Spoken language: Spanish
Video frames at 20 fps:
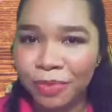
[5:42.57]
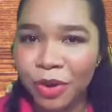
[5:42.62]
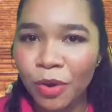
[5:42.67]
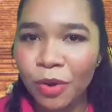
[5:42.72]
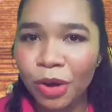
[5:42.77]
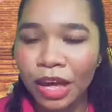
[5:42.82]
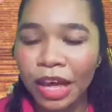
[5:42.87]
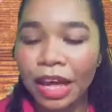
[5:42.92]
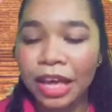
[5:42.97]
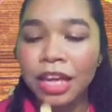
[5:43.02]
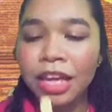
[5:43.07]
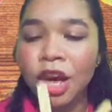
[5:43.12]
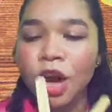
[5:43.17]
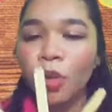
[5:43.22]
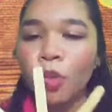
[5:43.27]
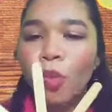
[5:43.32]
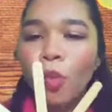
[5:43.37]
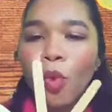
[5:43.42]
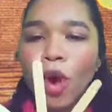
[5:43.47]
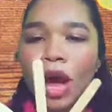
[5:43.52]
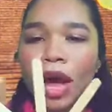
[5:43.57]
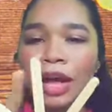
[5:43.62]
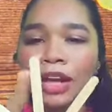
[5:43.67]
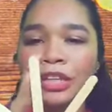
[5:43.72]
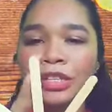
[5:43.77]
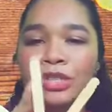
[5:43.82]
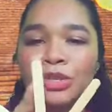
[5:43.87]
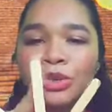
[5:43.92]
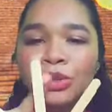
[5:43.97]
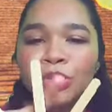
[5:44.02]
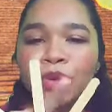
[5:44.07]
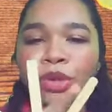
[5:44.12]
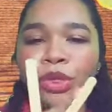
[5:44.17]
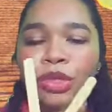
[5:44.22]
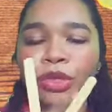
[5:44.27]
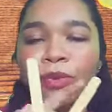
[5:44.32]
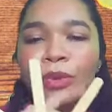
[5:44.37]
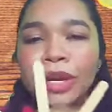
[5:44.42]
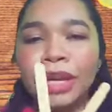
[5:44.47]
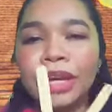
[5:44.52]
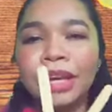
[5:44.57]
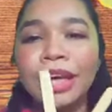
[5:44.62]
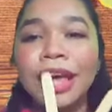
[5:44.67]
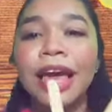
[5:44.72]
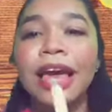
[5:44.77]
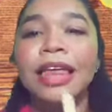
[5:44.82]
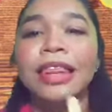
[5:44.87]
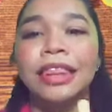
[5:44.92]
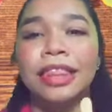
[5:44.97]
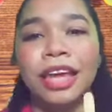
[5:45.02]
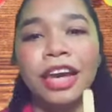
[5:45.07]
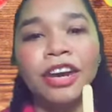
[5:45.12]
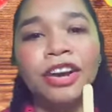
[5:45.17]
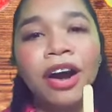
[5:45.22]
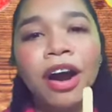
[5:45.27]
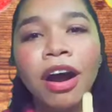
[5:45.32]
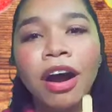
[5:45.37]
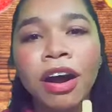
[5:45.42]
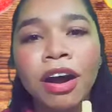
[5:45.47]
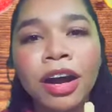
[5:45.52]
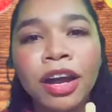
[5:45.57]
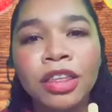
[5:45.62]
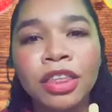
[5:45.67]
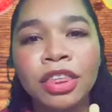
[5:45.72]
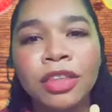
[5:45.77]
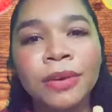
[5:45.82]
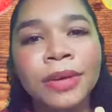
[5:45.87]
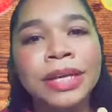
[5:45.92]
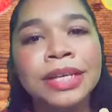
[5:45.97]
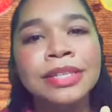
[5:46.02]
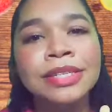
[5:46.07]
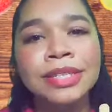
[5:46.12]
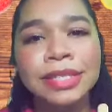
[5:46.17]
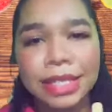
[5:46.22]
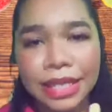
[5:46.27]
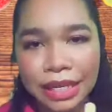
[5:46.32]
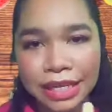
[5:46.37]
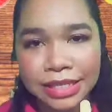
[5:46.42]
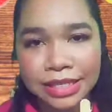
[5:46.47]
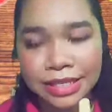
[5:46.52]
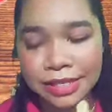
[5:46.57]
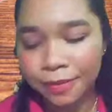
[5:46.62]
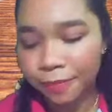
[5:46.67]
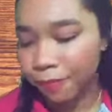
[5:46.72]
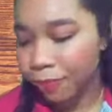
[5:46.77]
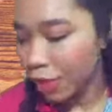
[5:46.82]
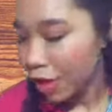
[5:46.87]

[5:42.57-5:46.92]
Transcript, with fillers: ¿Ok? One, two, three. There are three sticks.